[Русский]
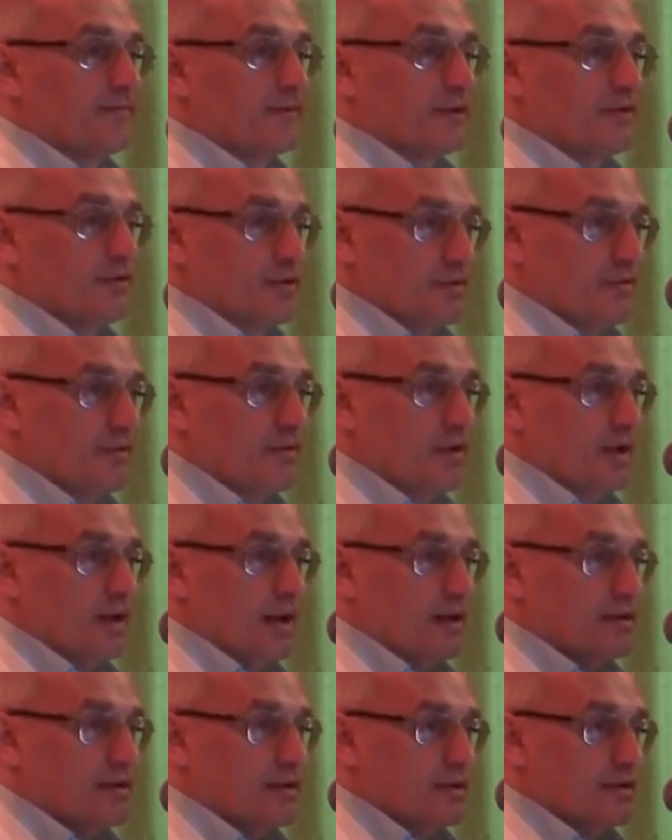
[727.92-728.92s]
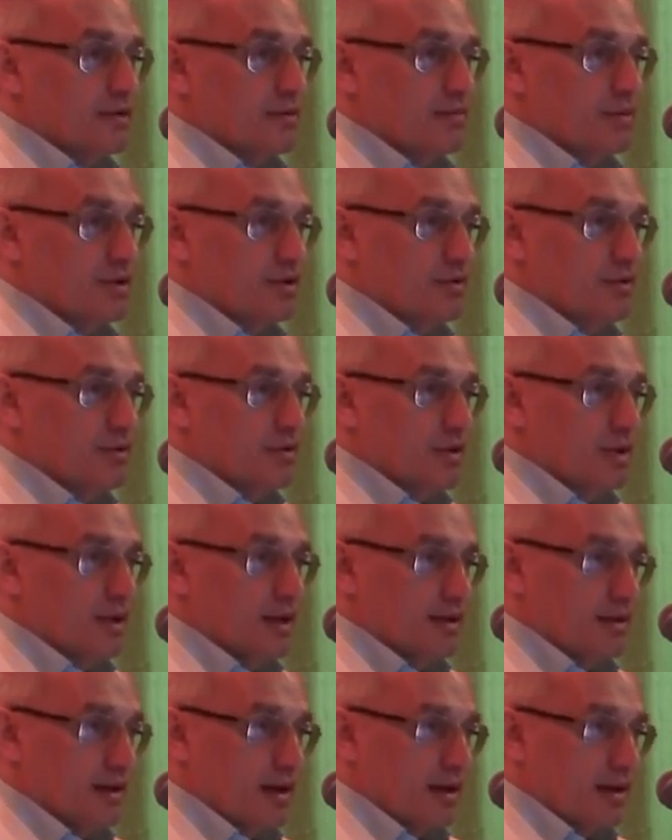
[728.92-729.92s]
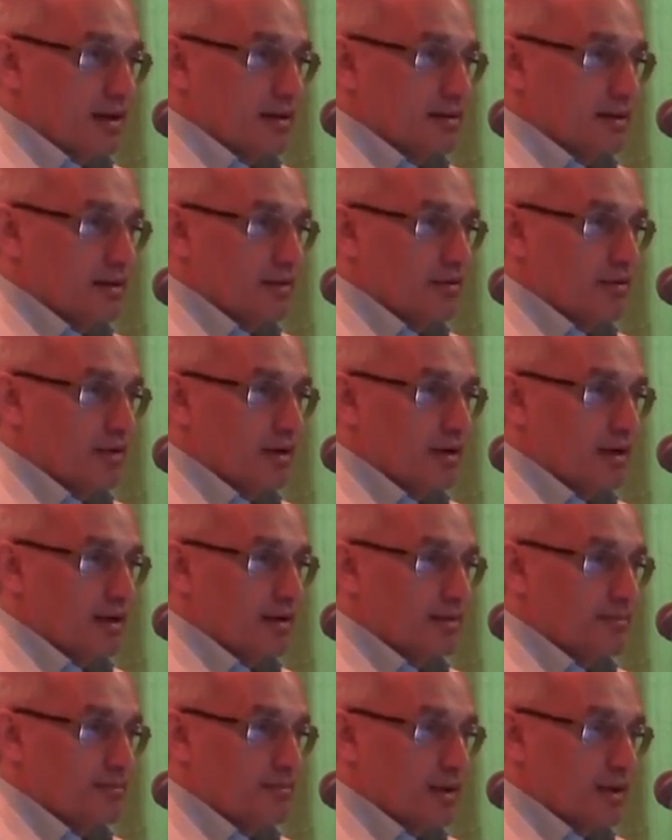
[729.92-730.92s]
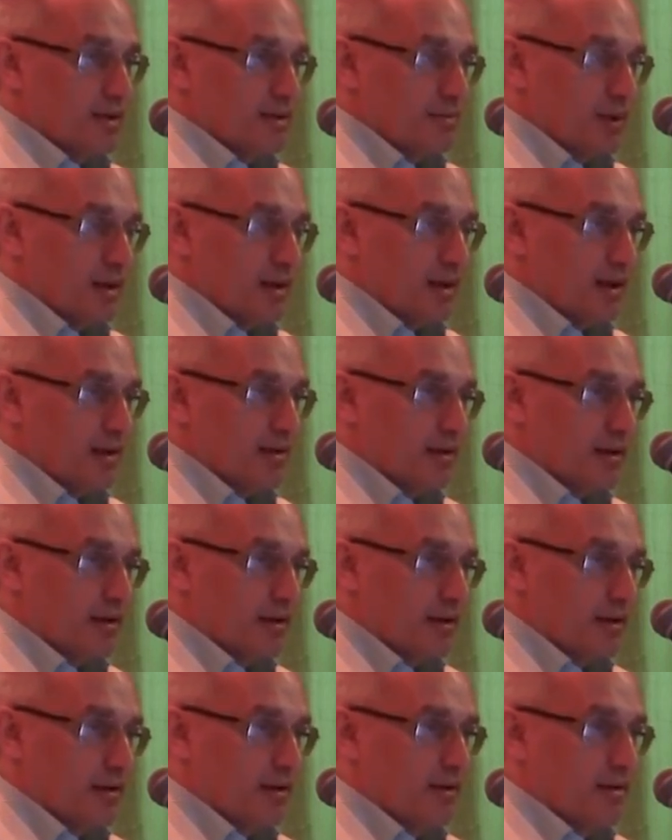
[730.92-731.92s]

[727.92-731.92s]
Чувствуете разницу между детской красотой, она спонтанная,